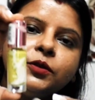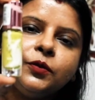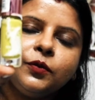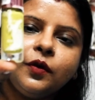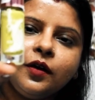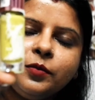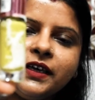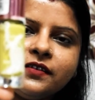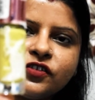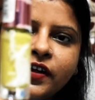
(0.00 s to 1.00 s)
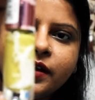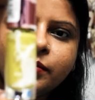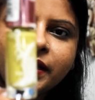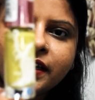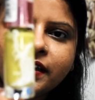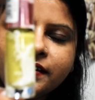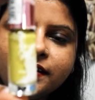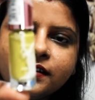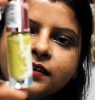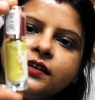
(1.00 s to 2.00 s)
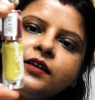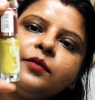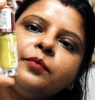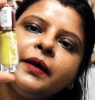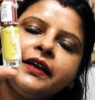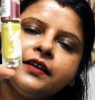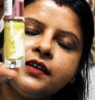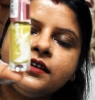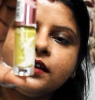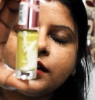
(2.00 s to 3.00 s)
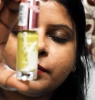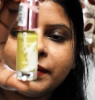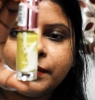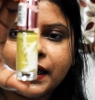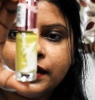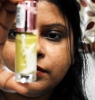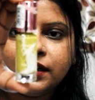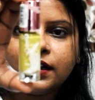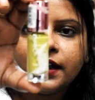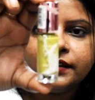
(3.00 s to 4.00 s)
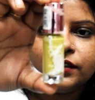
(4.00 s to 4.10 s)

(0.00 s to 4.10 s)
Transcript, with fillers: तो अभी ट्रेंड में है ये कलर मैं यही कलर पहले भी लगाई